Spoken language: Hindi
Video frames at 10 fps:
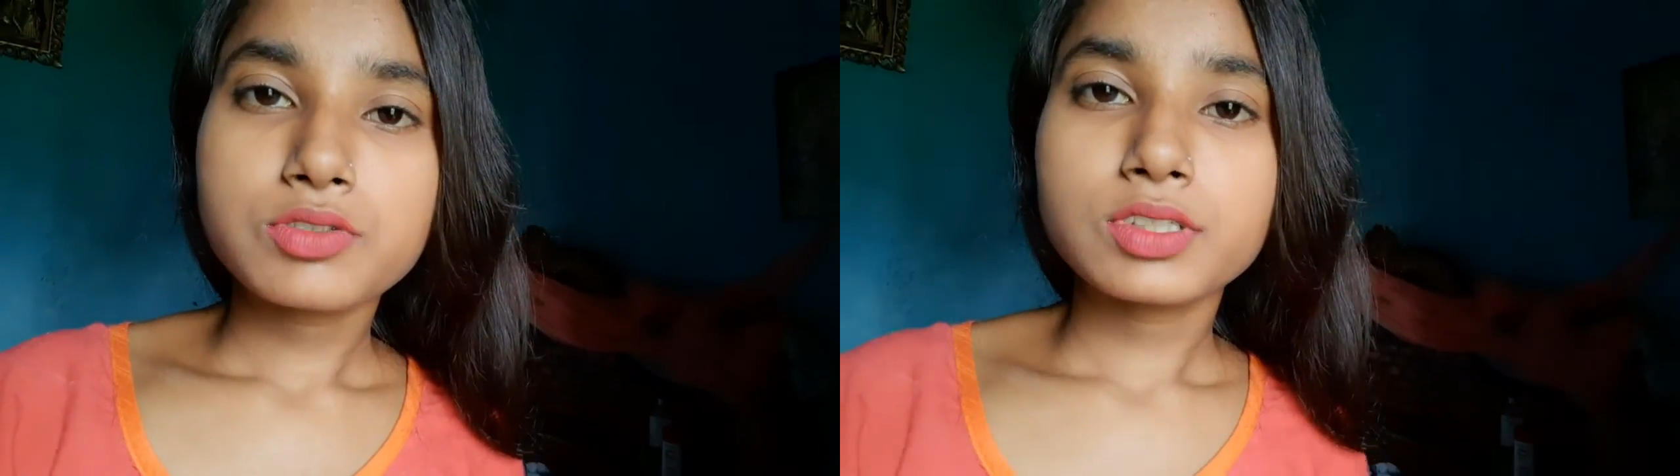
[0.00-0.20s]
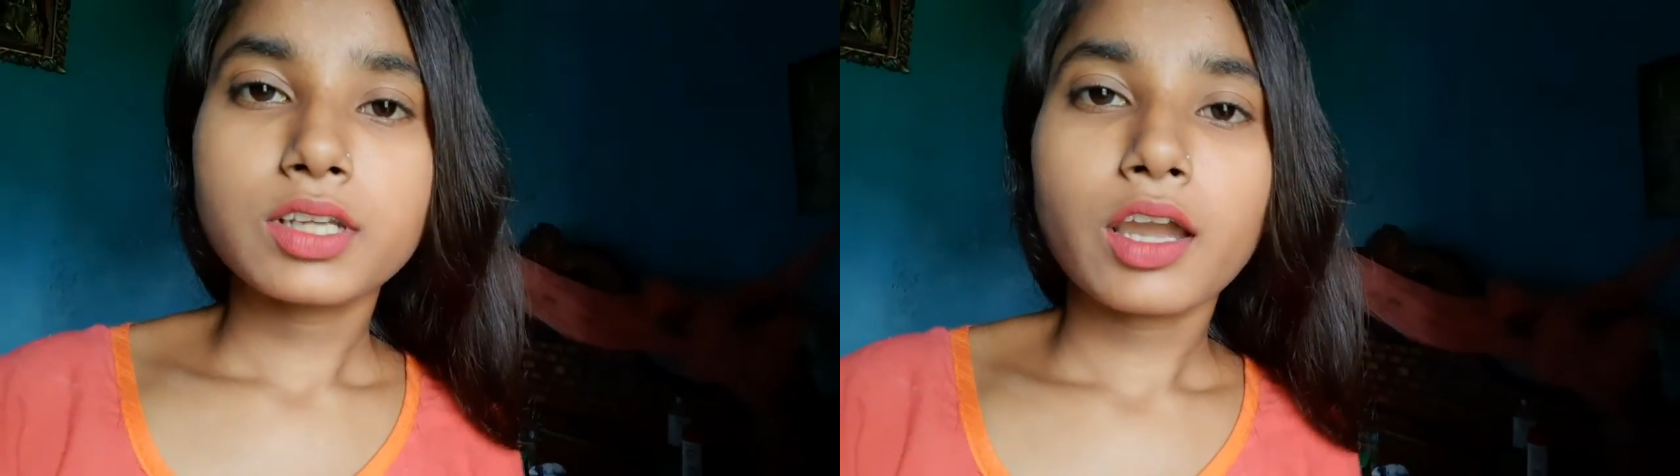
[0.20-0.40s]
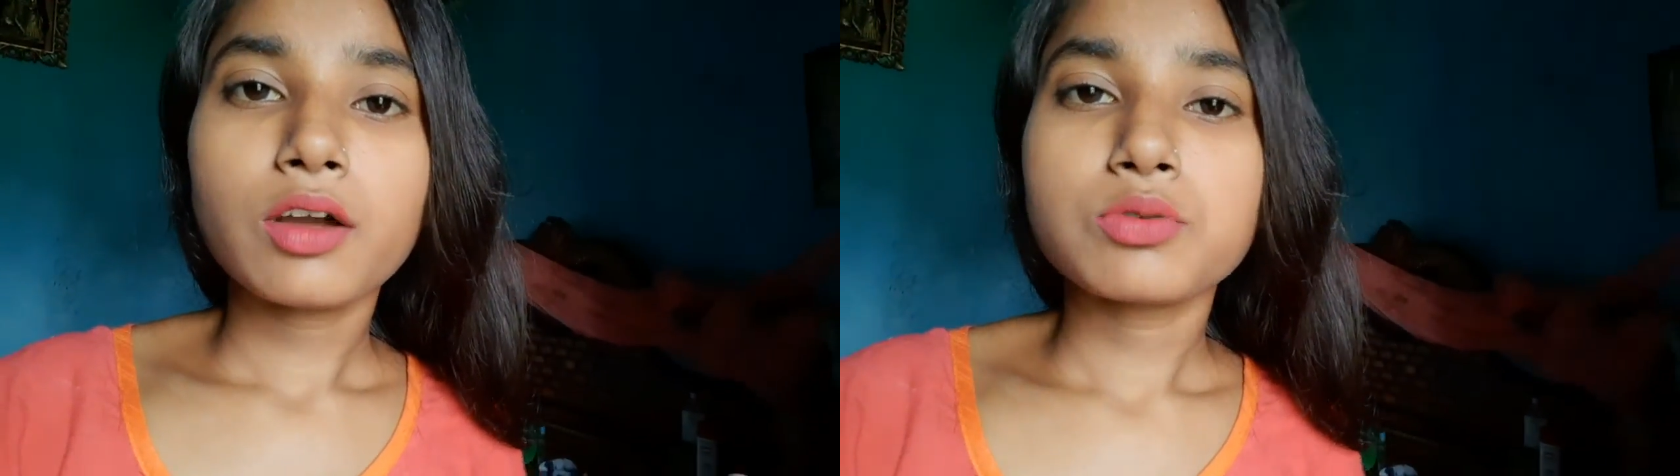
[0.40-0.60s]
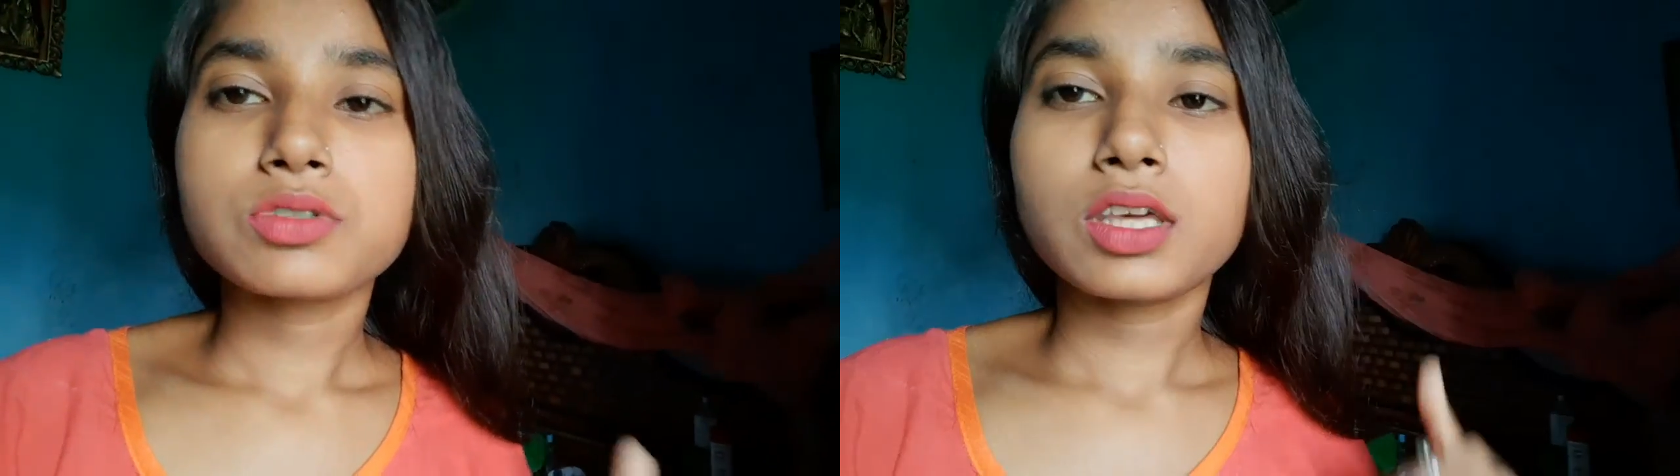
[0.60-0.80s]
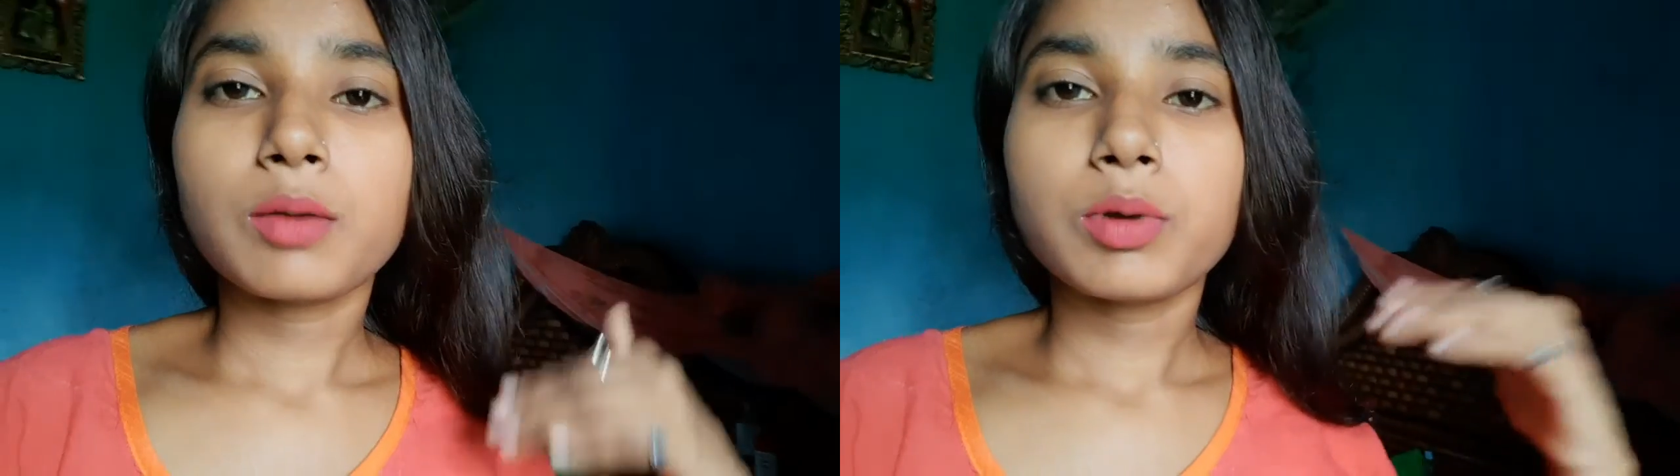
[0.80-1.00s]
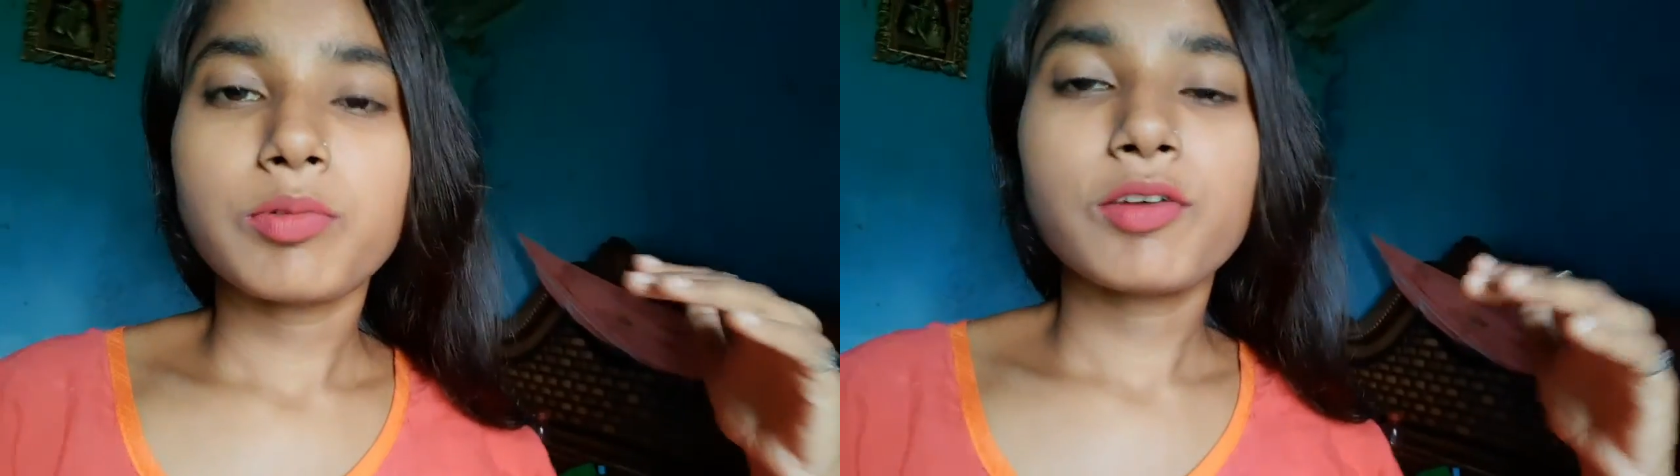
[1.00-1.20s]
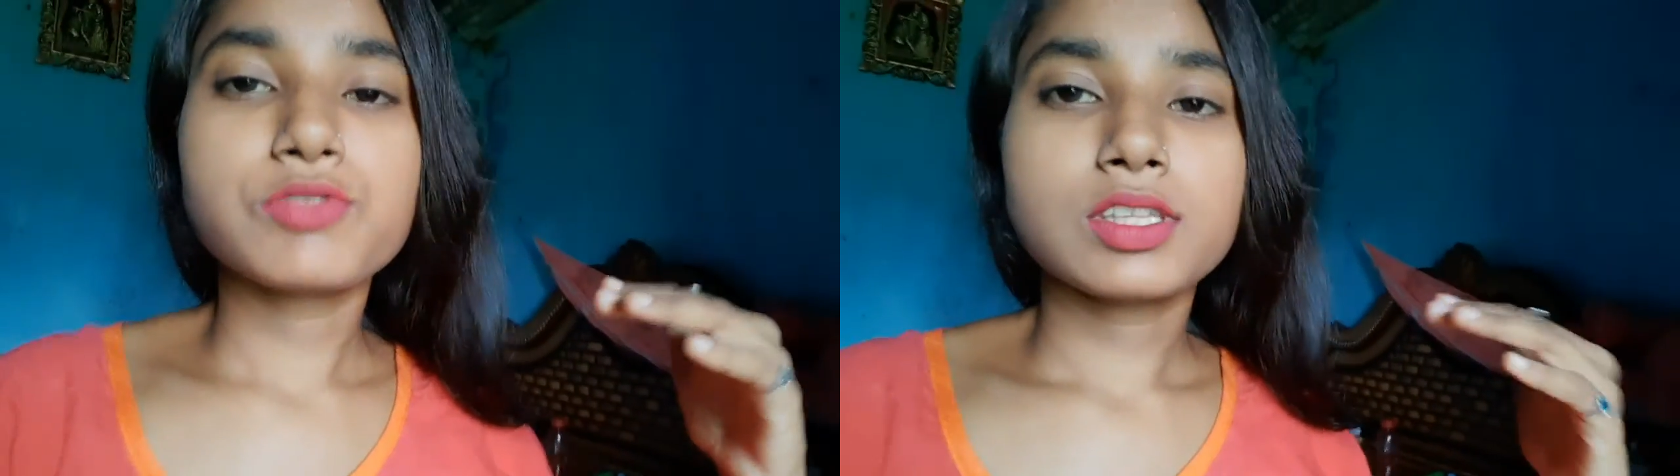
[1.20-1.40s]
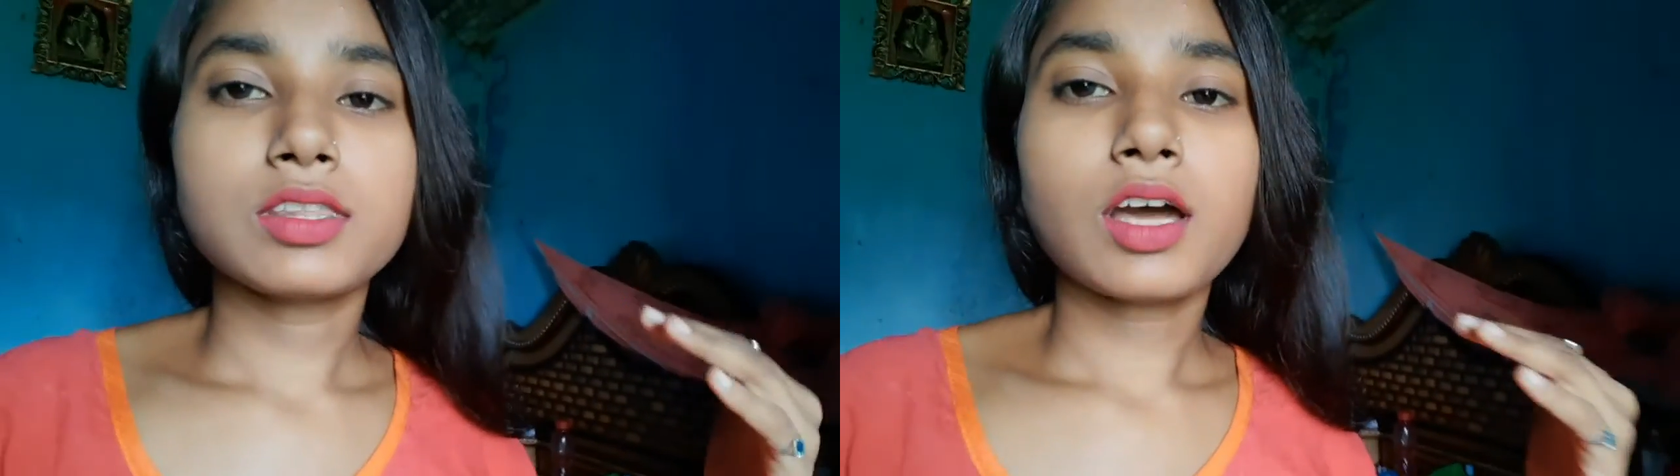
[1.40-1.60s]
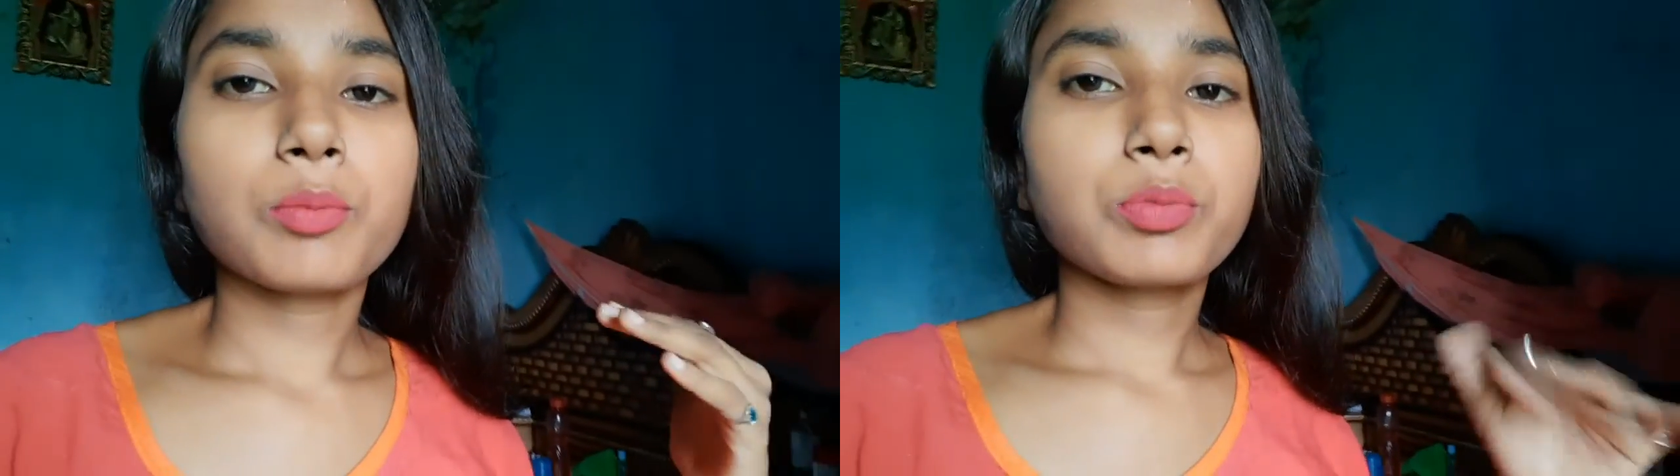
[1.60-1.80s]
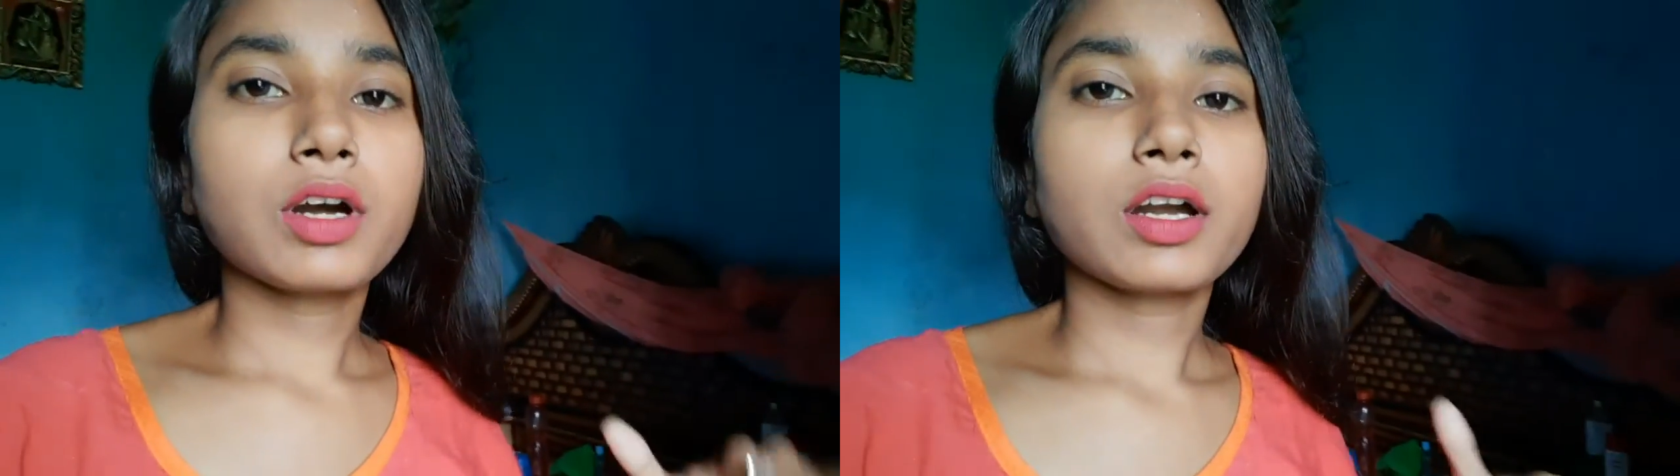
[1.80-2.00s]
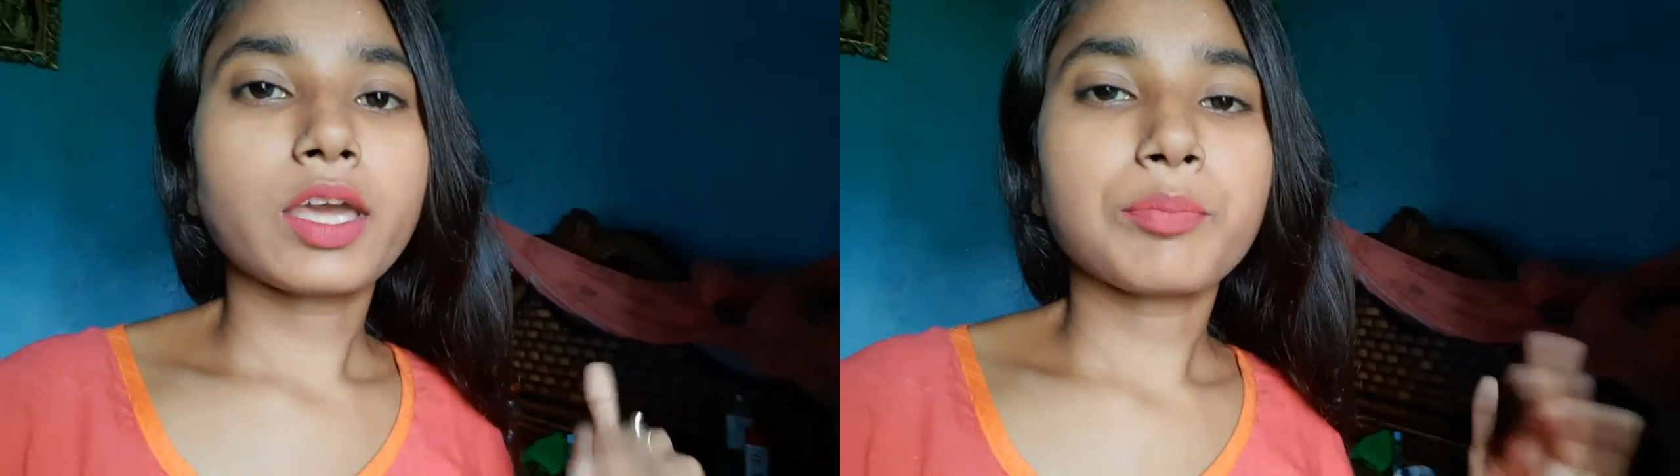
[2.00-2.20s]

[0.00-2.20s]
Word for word: थाउजेंड का है उसके अबव आप जितना आपका